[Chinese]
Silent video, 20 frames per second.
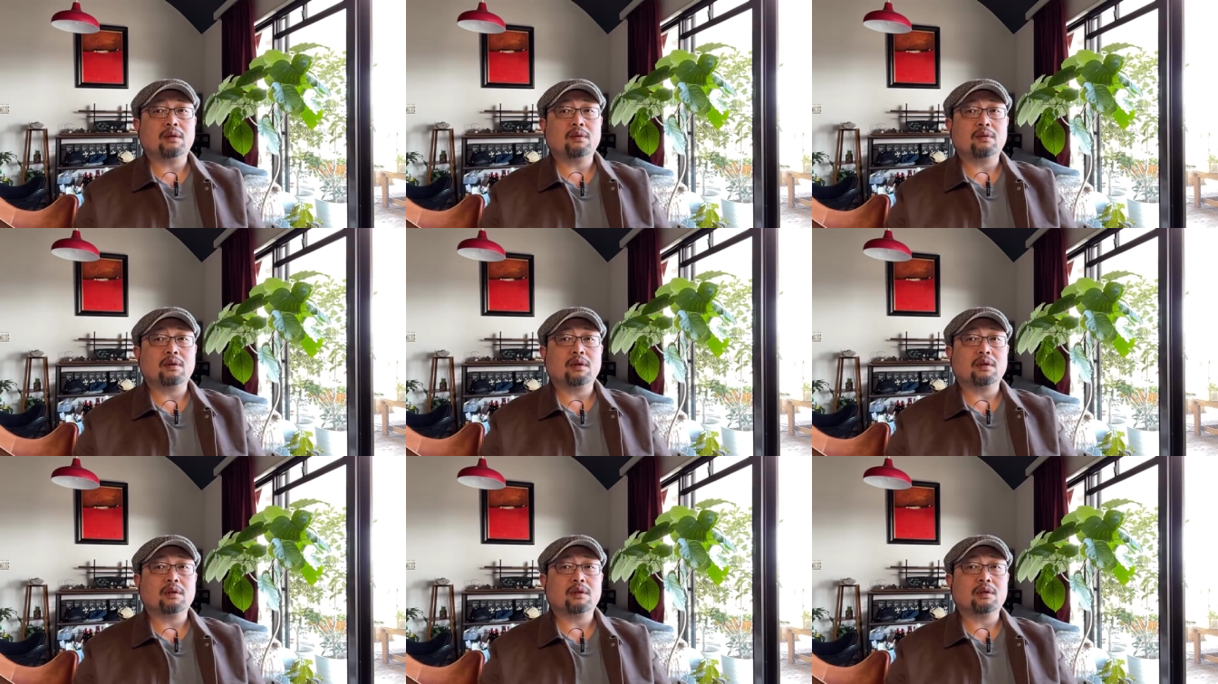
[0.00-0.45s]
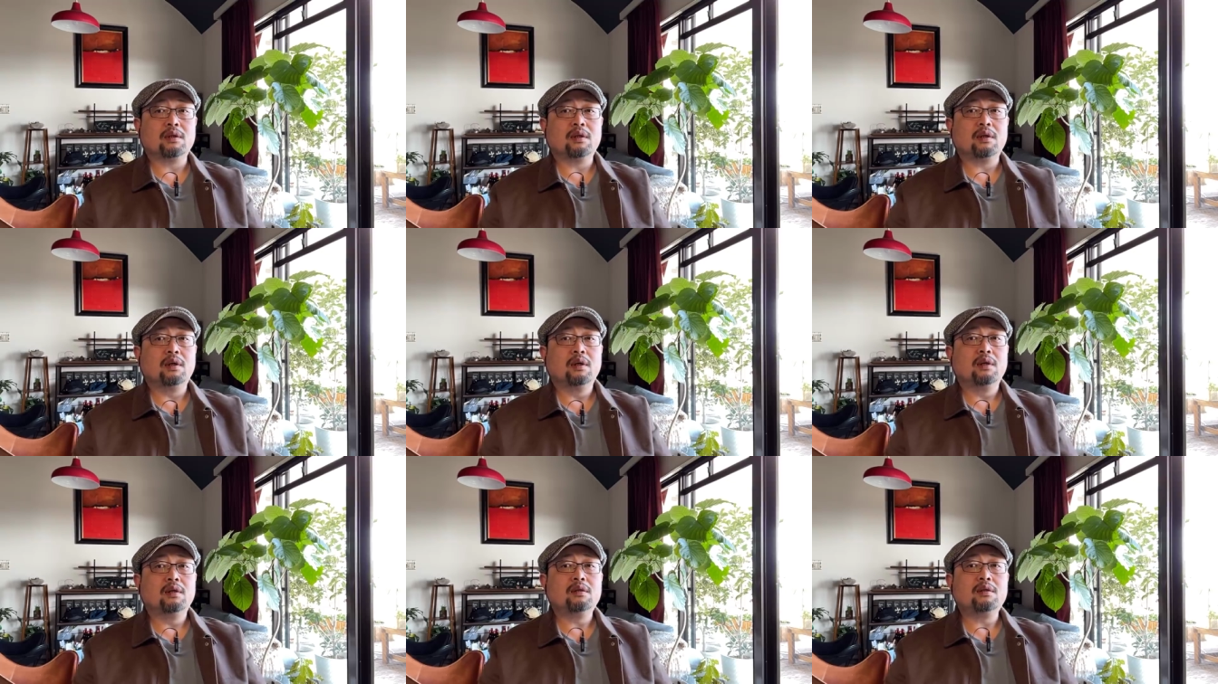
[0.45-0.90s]
有可能
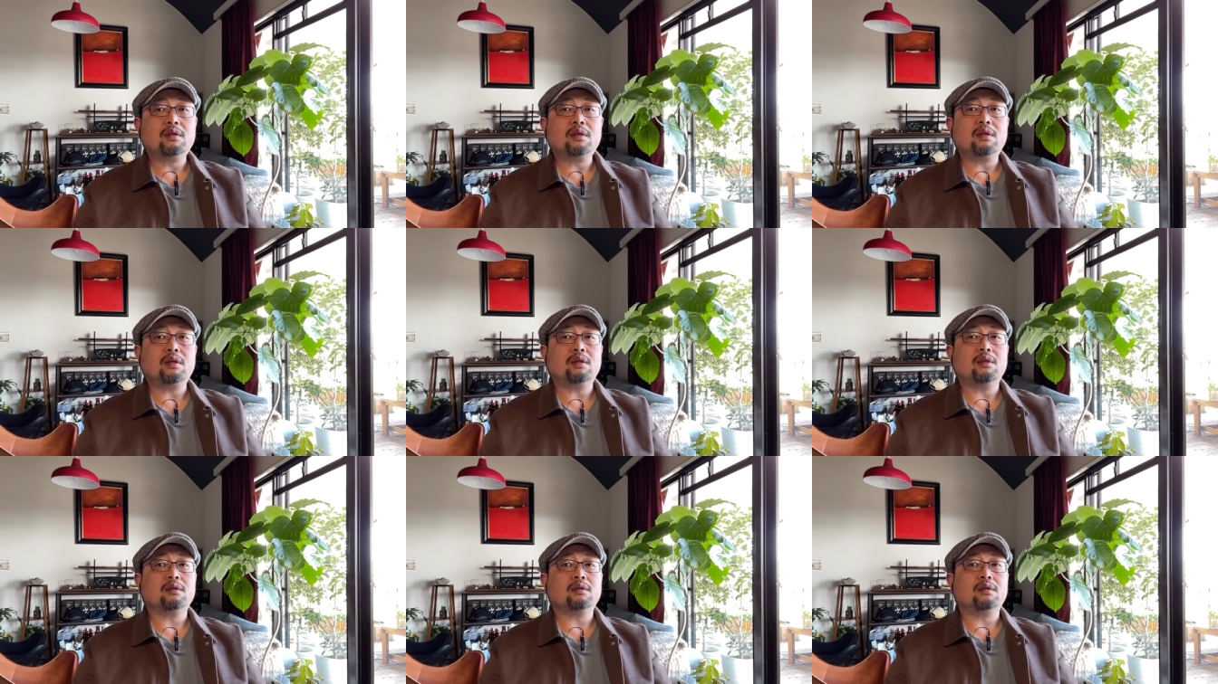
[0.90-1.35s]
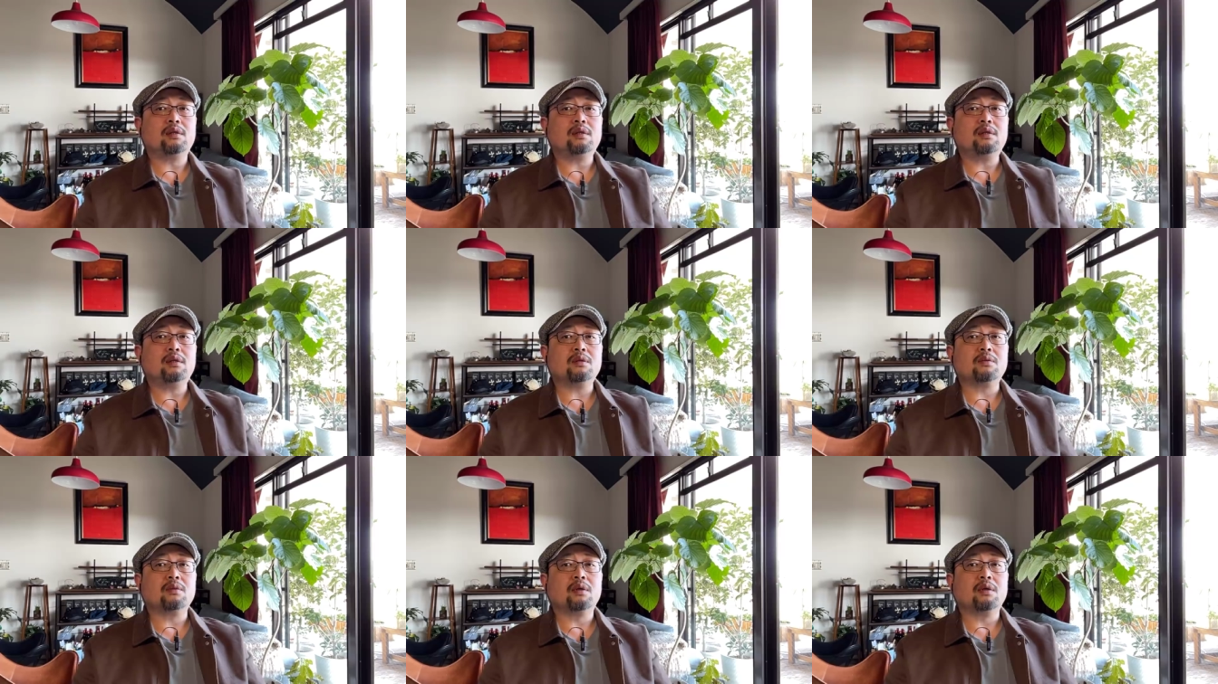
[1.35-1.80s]
是集体集
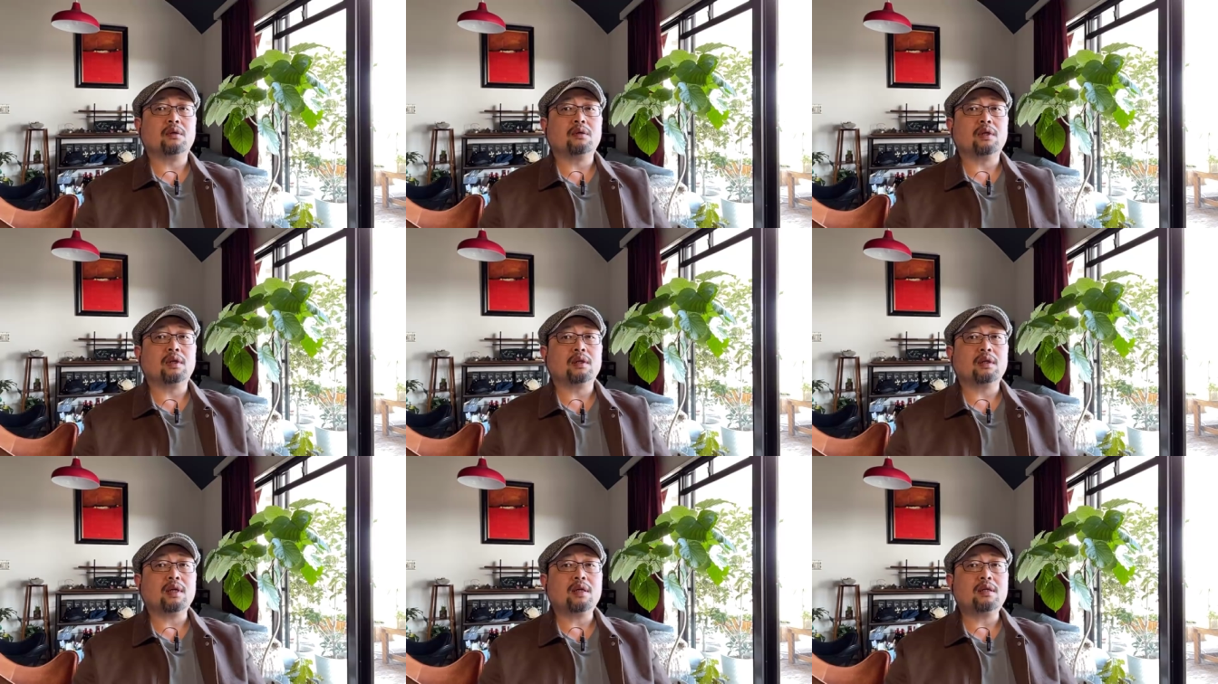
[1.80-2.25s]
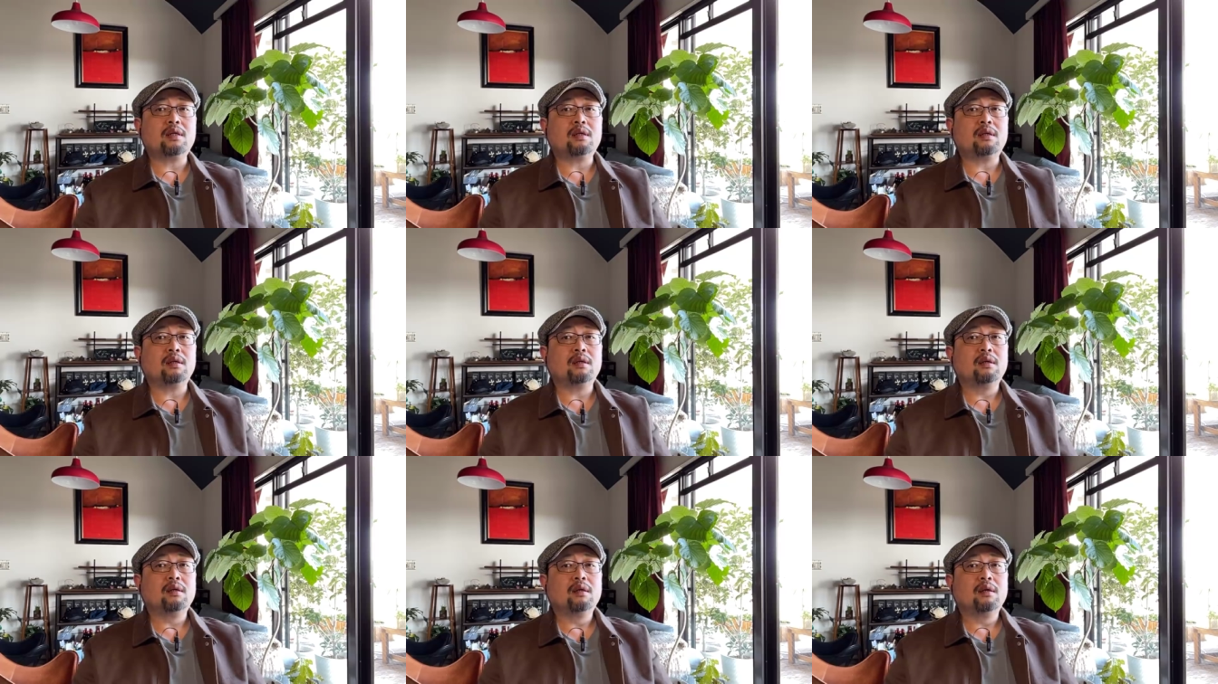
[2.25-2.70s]
体所有的，但是
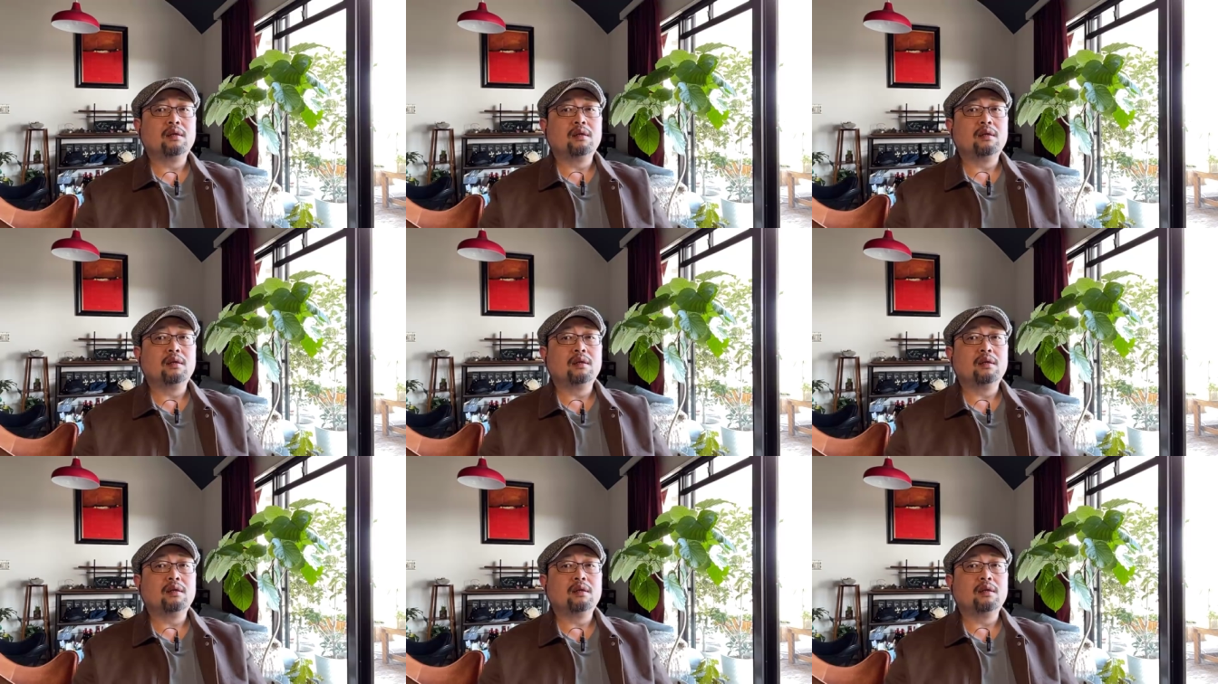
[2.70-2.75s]
呢，